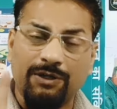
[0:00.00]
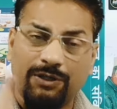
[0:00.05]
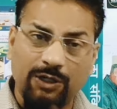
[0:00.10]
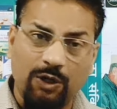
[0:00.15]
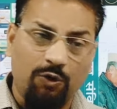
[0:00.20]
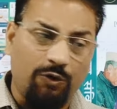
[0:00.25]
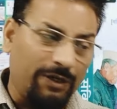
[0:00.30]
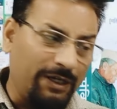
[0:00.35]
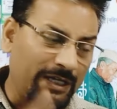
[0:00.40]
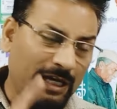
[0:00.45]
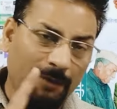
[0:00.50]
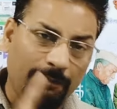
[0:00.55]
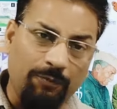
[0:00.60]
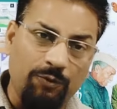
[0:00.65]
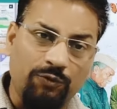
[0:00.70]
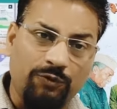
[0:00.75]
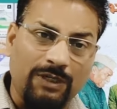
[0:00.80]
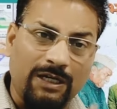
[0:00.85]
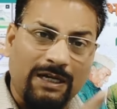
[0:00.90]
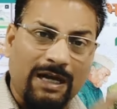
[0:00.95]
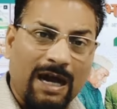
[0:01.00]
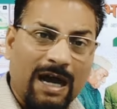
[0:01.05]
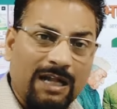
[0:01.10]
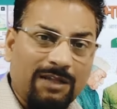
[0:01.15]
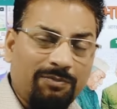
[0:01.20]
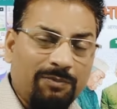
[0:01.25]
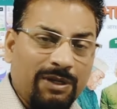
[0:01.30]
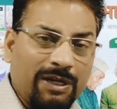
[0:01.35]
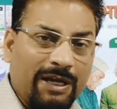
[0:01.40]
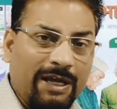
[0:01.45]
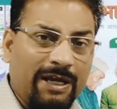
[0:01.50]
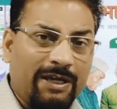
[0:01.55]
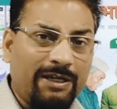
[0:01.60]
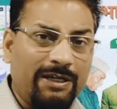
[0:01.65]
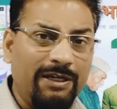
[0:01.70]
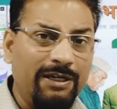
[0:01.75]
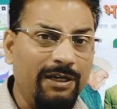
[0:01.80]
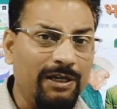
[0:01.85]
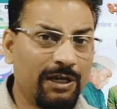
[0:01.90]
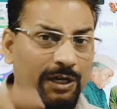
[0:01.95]
क्योंकि यह पुस्तक हाथ में
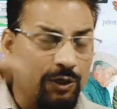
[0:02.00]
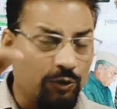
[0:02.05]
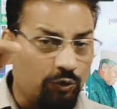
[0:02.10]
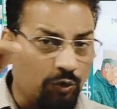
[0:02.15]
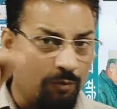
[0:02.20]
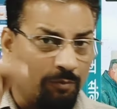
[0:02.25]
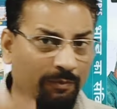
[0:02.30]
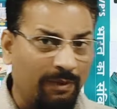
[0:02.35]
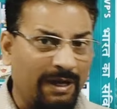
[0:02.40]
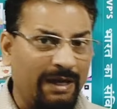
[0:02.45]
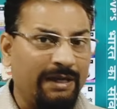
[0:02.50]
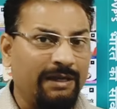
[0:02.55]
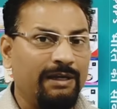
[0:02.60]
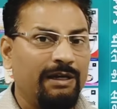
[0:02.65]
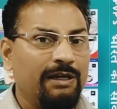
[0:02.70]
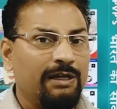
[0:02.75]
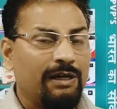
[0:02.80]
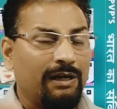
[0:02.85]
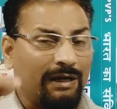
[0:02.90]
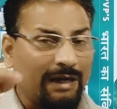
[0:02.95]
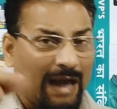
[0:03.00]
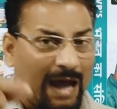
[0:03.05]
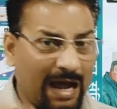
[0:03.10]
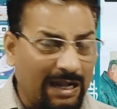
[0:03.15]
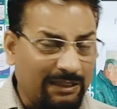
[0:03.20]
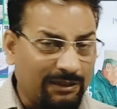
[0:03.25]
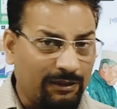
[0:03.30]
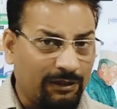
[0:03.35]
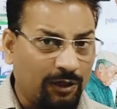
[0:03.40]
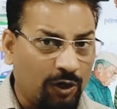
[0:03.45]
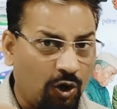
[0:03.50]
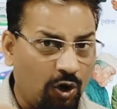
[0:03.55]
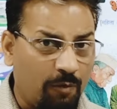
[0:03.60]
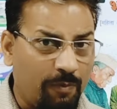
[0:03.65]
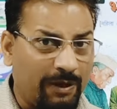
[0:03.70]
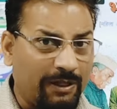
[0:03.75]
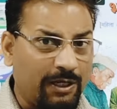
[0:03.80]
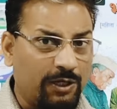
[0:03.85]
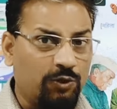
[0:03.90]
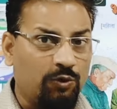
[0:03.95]
रहेगी तो मैं रात नौ
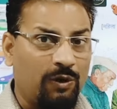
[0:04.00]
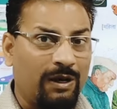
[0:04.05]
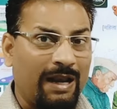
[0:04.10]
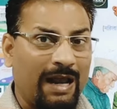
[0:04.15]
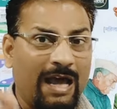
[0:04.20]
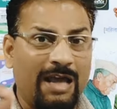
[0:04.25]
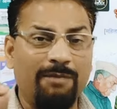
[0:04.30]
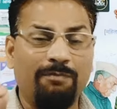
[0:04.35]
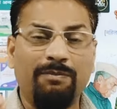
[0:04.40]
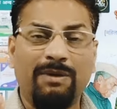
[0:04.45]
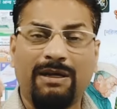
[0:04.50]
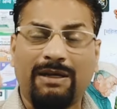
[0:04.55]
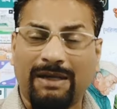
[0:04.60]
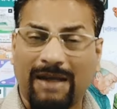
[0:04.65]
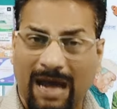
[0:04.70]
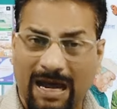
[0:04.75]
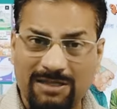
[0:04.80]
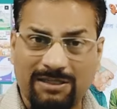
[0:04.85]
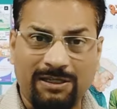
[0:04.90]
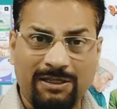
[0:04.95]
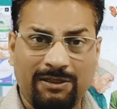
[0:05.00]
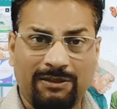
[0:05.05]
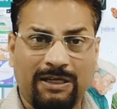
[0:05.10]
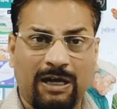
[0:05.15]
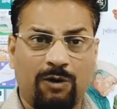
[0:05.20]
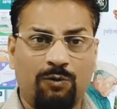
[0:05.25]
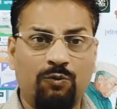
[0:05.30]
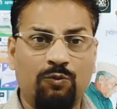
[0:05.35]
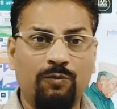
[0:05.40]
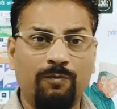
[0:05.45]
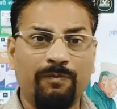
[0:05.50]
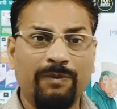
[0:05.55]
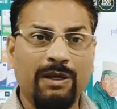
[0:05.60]
बजे जो लाइव में क्लास लेता हूँ